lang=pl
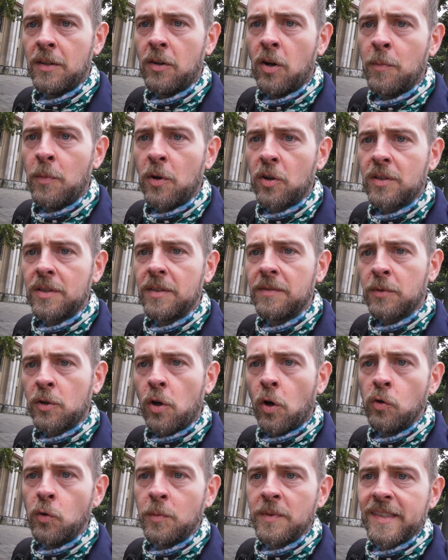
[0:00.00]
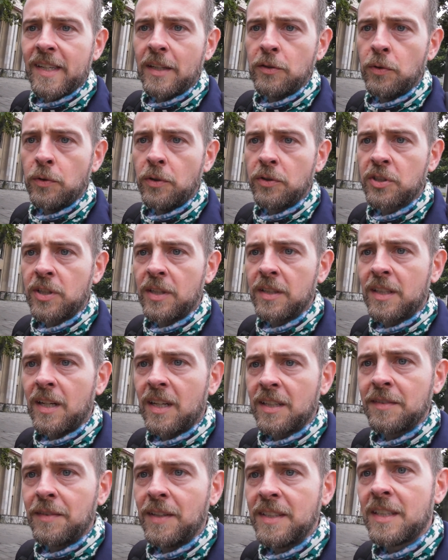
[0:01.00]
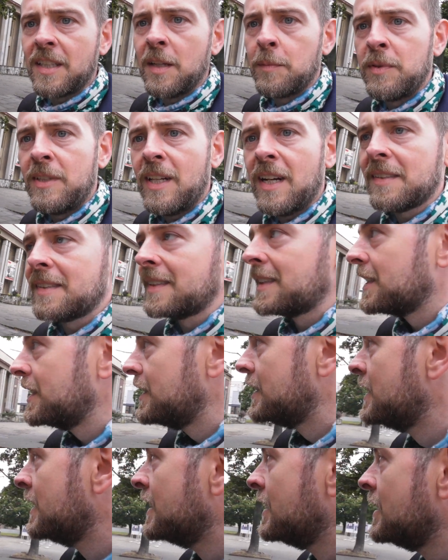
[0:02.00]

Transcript: obok kolumn znajdują się tak zwane te pilastry.